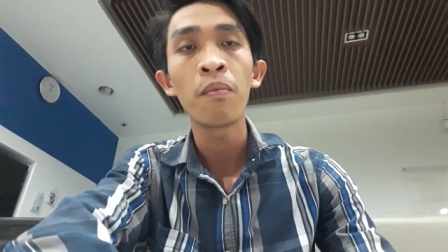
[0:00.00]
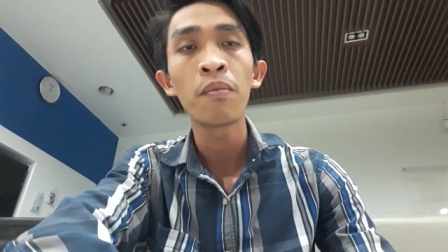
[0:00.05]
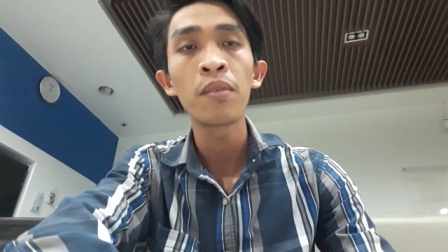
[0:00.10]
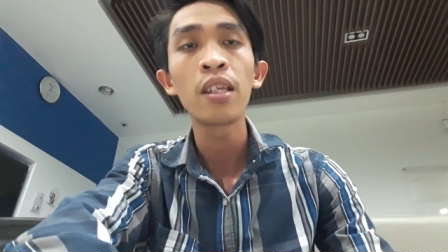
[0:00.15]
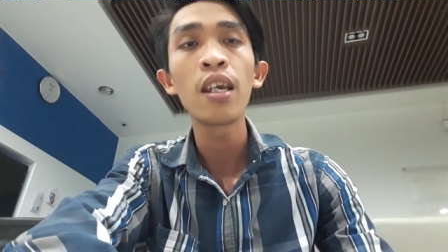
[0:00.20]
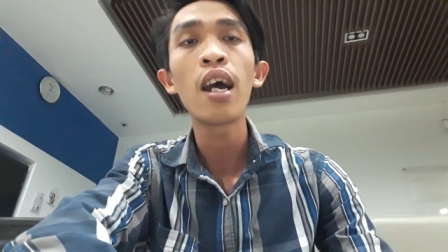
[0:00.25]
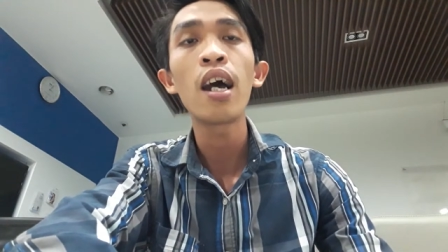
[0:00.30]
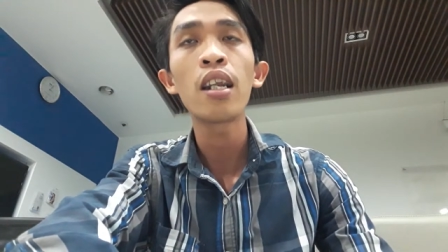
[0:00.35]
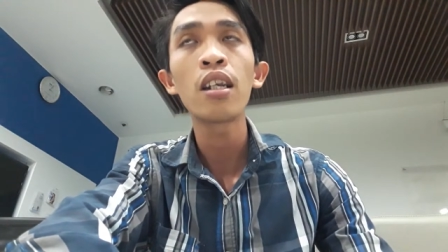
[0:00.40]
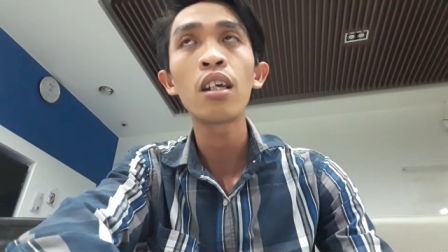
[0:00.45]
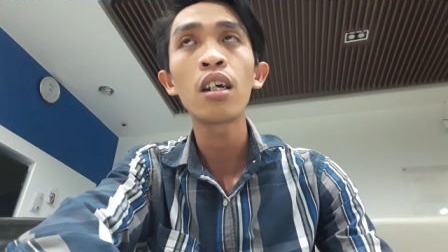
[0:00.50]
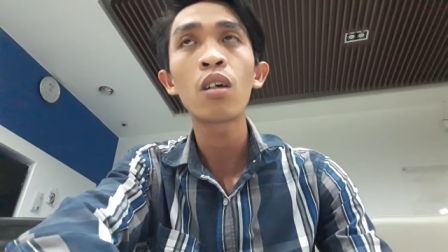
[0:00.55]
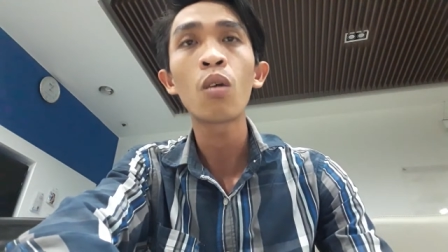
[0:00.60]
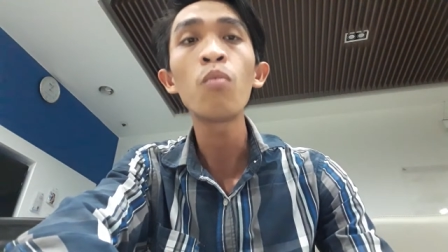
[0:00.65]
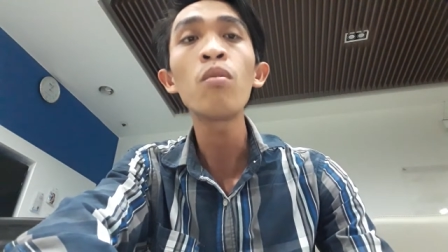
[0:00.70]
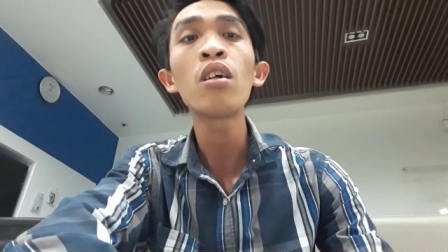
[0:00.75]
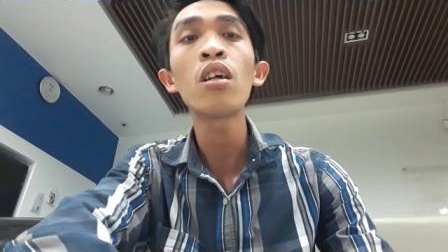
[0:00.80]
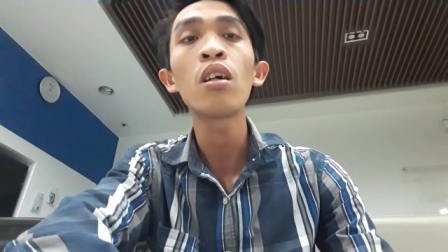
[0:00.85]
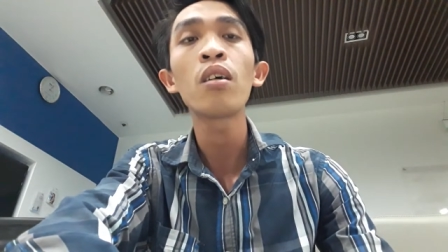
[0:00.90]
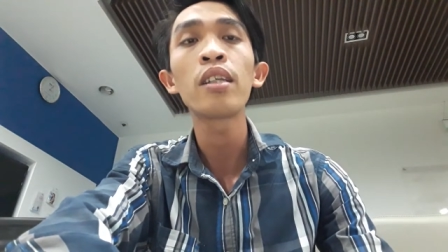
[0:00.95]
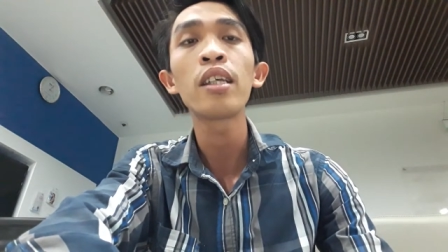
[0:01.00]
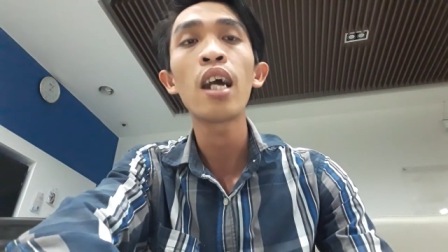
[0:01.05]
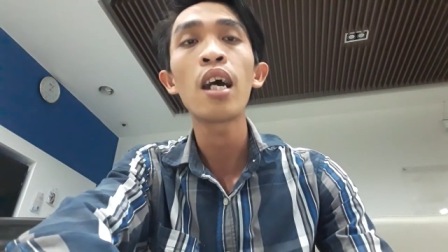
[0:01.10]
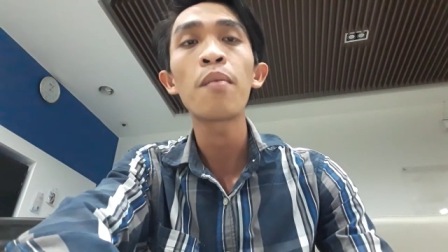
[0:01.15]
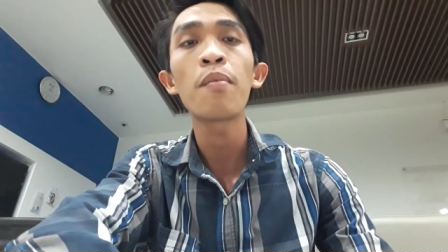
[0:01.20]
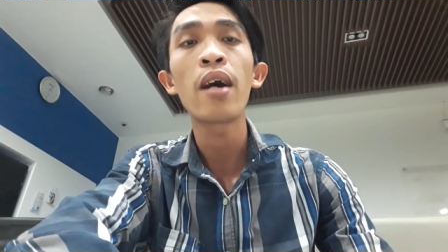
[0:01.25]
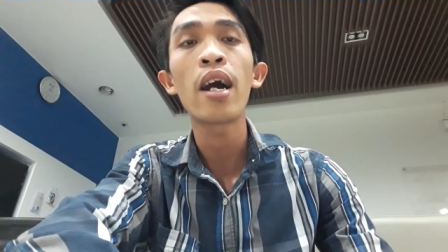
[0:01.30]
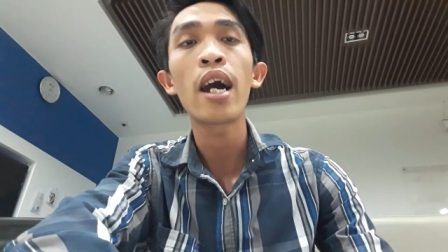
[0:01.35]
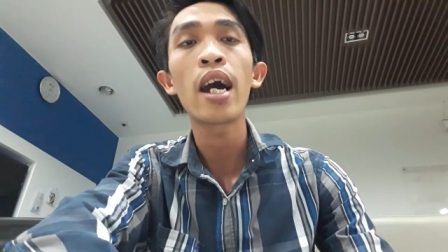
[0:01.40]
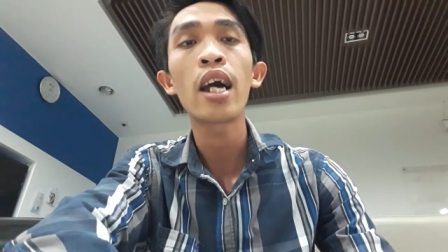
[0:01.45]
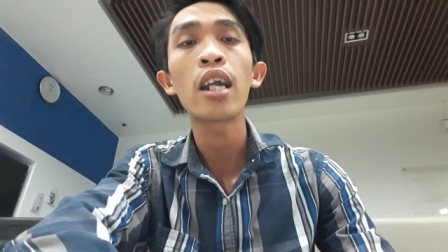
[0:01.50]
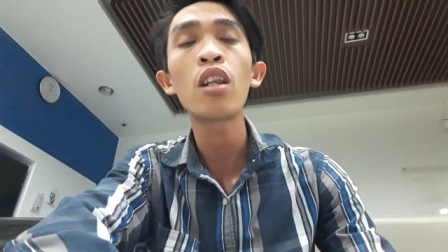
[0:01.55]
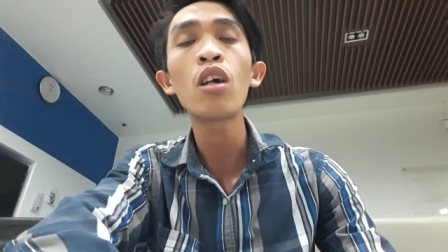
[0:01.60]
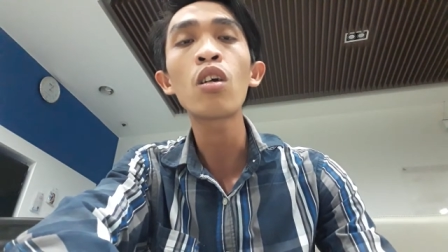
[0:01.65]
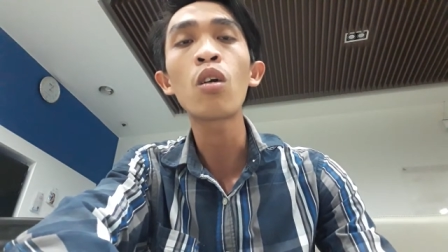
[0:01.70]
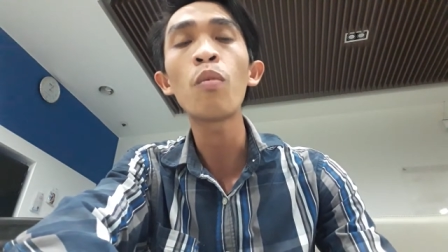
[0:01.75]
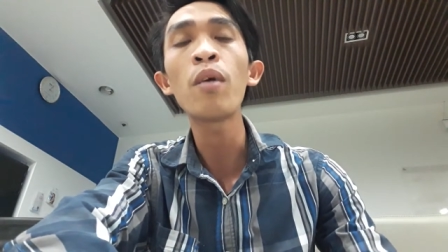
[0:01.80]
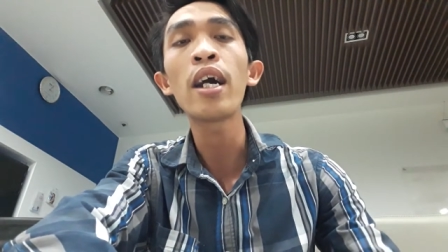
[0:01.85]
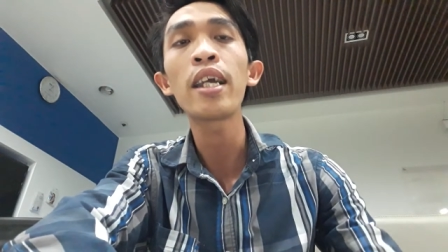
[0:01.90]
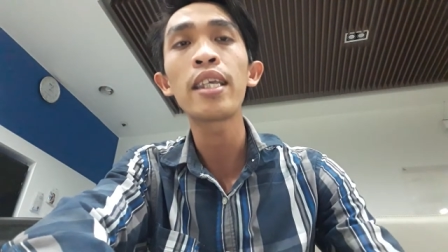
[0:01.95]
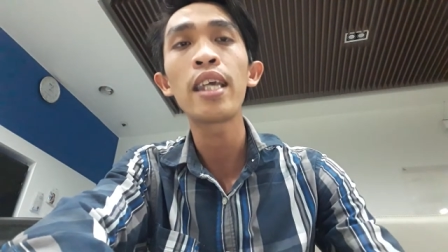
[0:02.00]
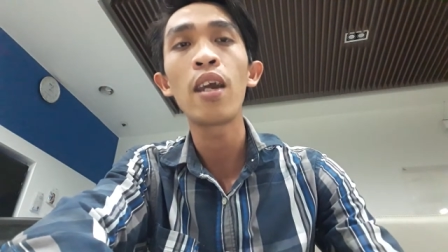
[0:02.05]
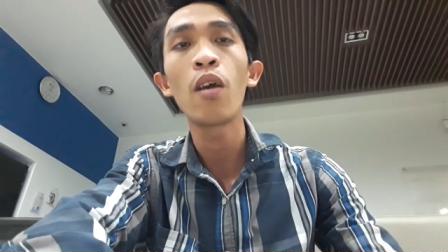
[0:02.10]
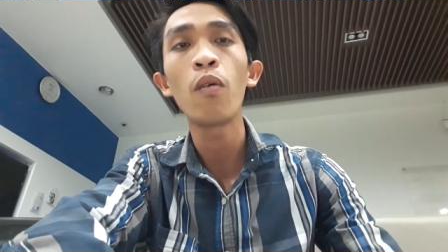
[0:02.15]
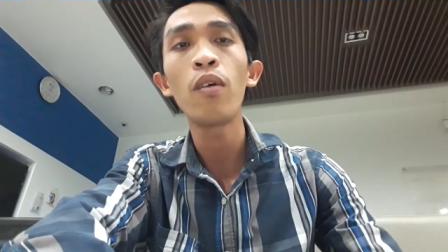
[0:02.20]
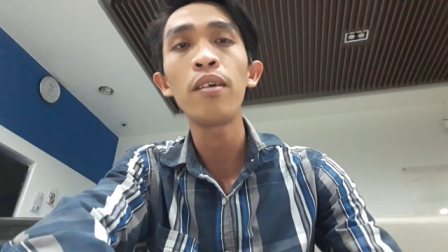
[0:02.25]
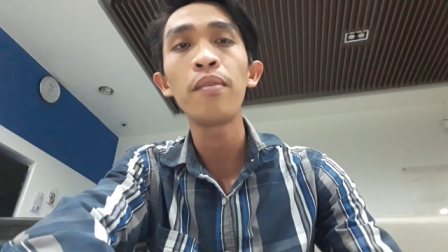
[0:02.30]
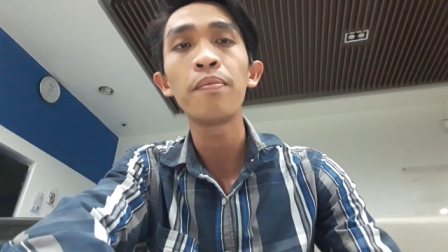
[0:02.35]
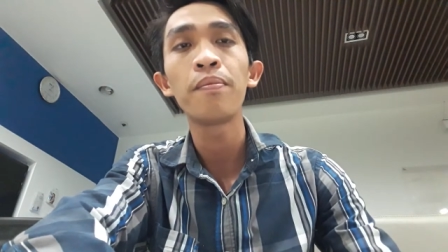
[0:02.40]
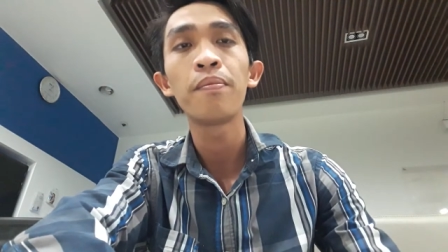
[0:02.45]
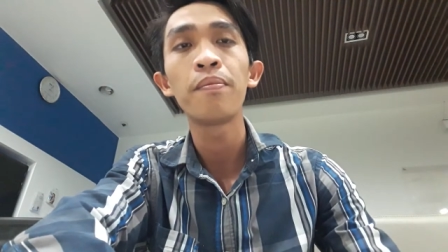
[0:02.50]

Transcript: trên cũng ở trên mà nó cũng hơi nhiều á